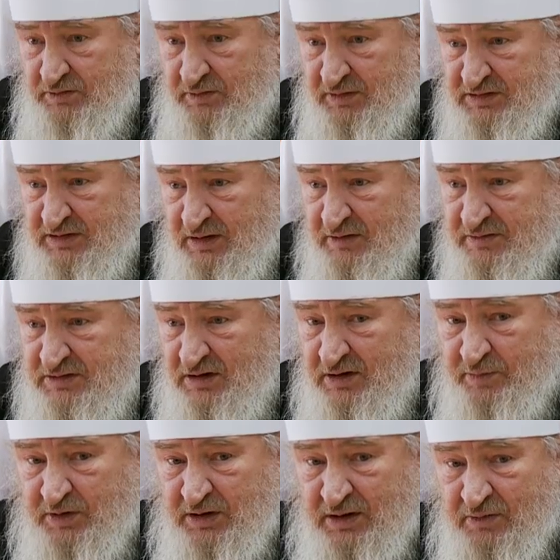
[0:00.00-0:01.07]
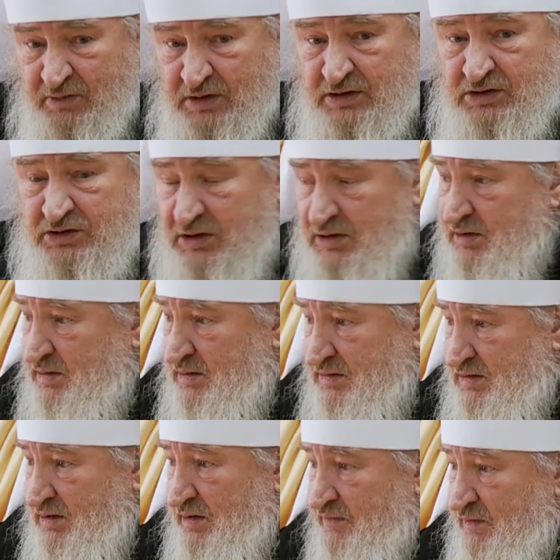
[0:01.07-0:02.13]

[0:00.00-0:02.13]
Оставил в силе приговор, значит, это дело